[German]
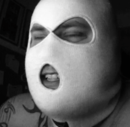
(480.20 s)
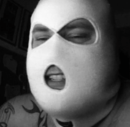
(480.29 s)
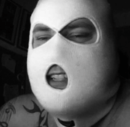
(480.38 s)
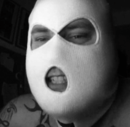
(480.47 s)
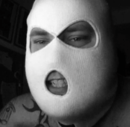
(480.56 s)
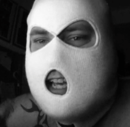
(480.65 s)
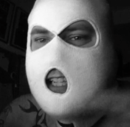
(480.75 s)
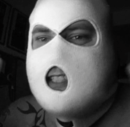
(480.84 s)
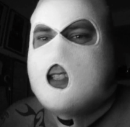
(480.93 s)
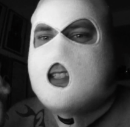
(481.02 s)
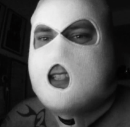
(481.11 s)
äh, nicht
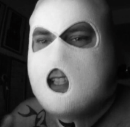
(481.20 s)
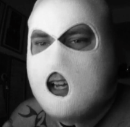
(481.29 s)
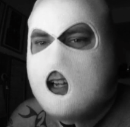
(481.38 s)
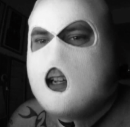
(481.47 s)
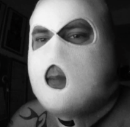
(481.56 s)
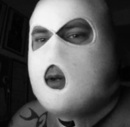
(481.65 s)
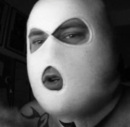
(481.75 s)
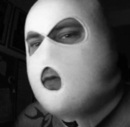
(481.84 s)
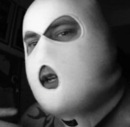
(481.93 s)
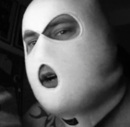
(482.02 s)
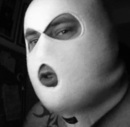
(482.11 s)
existiert, aber
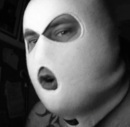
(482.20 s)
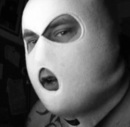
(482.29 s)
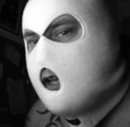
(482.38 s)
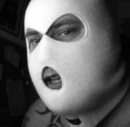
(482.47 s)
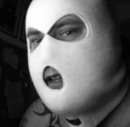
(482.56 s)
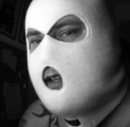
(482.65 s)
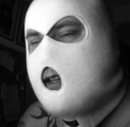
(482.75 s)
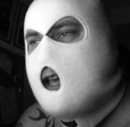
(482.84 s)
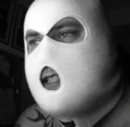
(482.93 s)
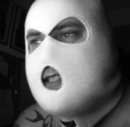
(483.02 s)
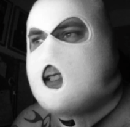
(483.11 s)
irgendwie auch doch
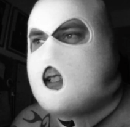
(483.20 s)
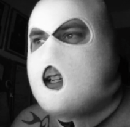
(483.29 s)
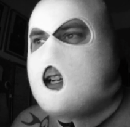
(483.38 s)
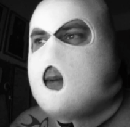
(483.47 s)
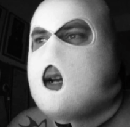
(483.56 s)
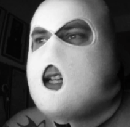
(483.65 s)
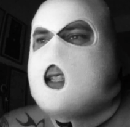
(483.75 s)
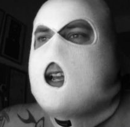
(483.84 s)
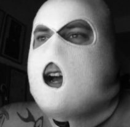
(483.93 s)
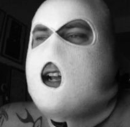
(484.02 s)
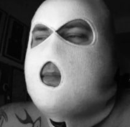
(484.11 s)
existiert, aber als
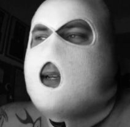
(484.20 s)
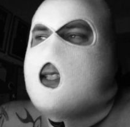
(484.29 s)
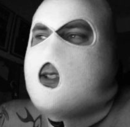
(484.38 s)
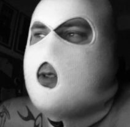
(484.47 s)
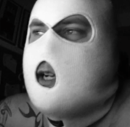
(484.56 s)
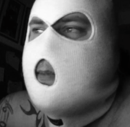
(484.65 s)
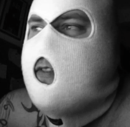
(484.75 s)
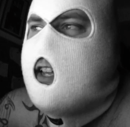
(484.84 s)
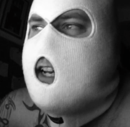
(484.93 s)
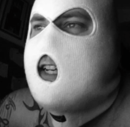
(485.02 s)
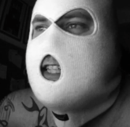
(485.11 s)
reale Person, aber wir
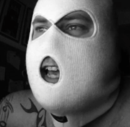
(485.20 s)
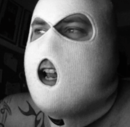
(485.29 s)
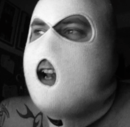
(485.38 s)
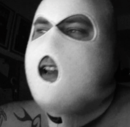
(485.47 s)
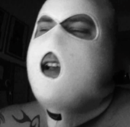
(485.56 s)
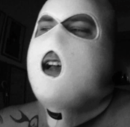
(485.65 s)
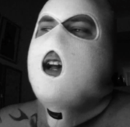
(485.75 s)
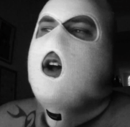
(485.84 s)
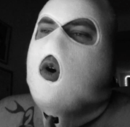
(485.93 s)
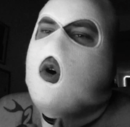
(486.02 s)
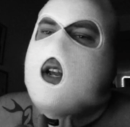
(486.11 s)
den nicht kennen
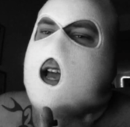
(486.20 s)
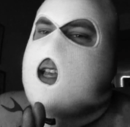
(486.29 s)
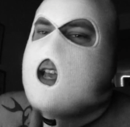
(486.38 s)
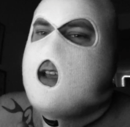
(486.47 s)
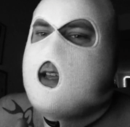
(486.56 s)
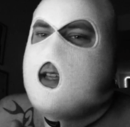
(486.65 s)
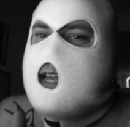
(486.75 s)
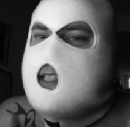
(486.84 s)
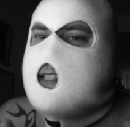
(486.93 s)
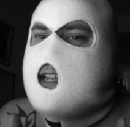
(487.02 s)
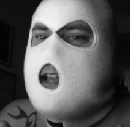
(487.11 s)
und er je,
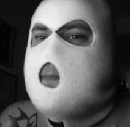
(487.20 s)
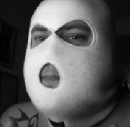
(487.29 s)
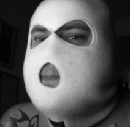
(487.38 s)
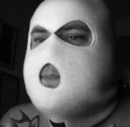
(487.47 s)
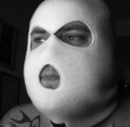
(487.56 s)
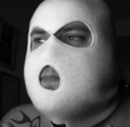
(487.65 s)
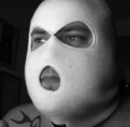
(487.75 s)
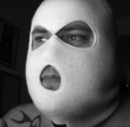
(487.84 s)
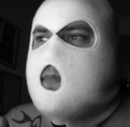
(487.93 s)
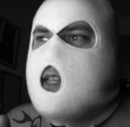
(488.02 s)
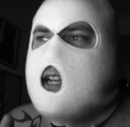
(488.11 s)
jetzt eben
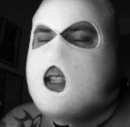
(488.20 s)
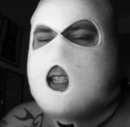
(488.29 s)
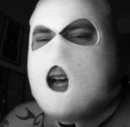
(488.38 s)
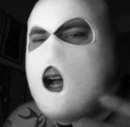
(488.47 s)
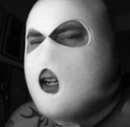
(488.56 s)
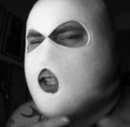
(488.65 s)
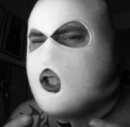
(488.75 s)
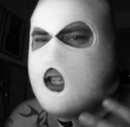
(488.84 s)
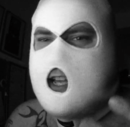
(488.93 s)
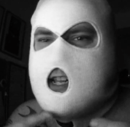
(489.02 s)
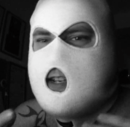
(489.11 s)

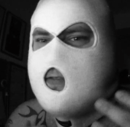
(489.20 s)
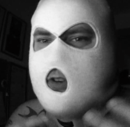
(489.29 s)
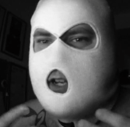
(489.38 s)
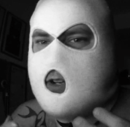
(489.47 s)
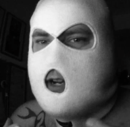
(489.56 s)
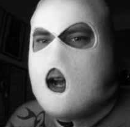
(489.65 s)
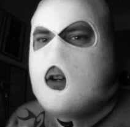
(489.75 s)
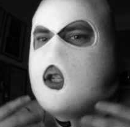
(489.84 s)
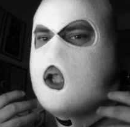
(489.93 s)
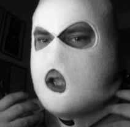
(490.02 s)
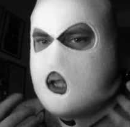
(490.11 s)
dargestellt wird oder auch
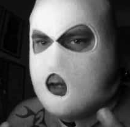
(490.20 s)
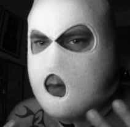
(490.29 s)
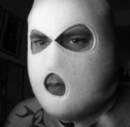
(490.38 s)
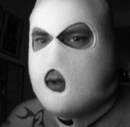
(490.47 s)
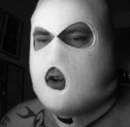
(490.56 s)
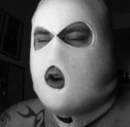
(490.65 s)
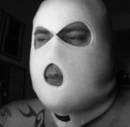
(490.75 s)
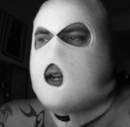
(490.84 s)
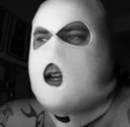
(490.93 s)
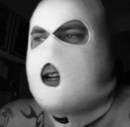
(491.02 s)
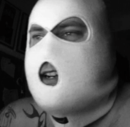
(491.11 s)
eine Stimme
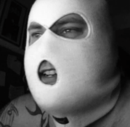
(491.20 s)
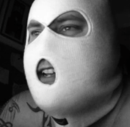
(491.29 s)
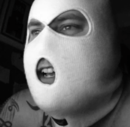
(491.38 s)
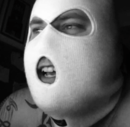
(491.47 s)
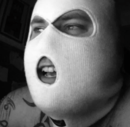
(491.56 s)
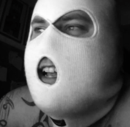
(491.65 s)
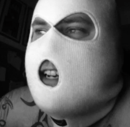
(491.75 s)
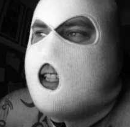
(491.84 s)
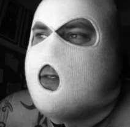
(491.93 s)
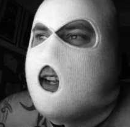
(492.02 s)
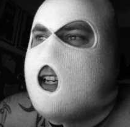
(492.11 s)
bekommen hat.
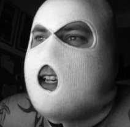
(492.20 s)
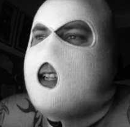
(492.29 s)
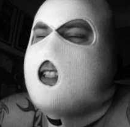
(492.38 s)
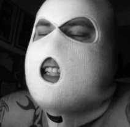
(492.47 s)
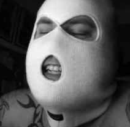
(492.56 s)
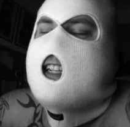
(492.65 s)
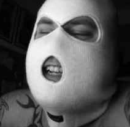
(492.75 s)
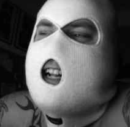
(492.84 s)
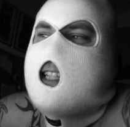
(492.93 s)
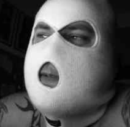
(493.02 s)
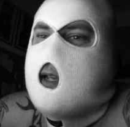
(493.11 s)
Das fand ich richtig
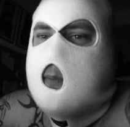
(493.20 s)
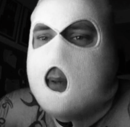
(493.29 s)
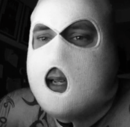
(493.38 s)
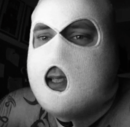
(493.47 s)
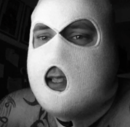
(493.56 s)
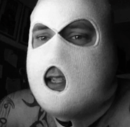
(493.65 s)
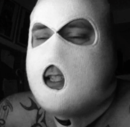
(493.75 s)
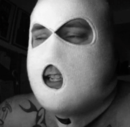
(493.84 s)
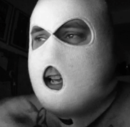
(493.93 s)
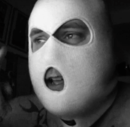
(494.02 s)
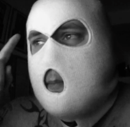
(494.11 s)
genial, deswegen beste
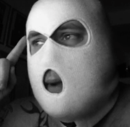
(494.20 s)
Idee